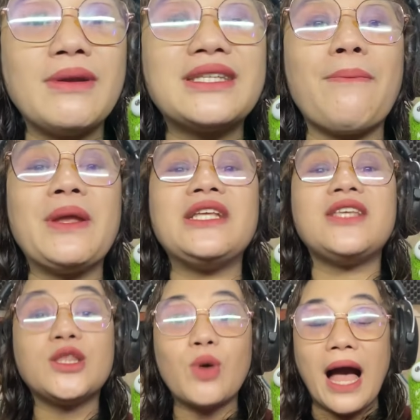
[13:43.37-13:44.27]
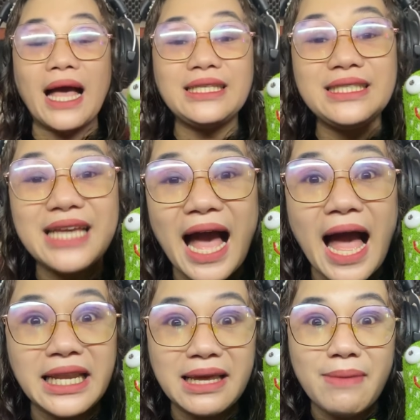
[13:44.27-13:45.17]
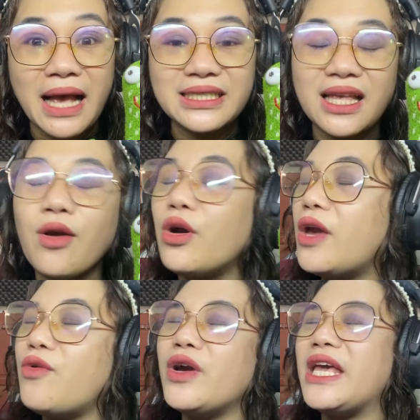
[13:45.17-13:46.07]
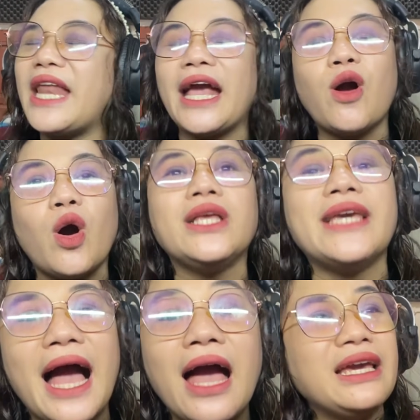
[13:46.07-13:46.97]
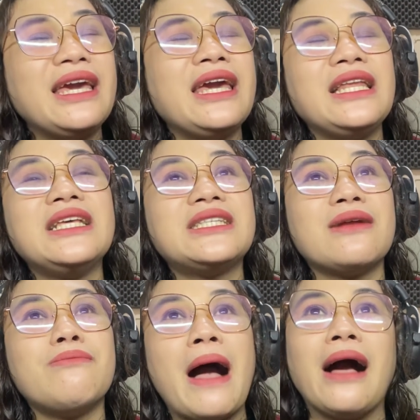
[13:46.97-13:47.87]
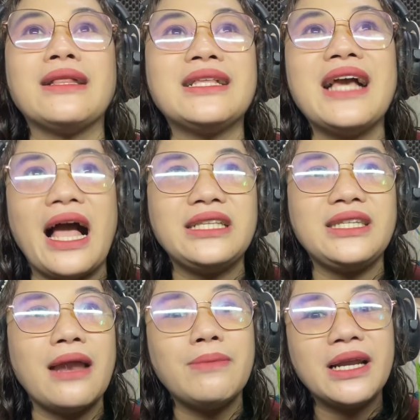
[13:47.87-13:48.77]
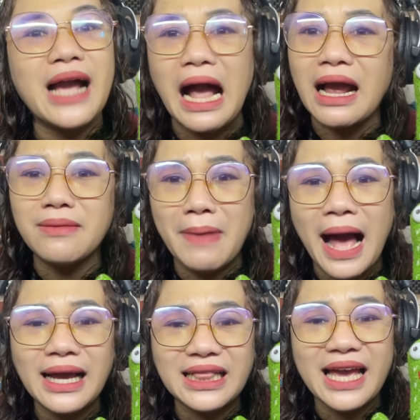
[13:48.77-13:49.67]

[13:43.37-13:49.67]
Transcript: cuma sampai di situ aja animasi hugi-hugi legonya. Ih, ini serem banget guys dan menegangkan banget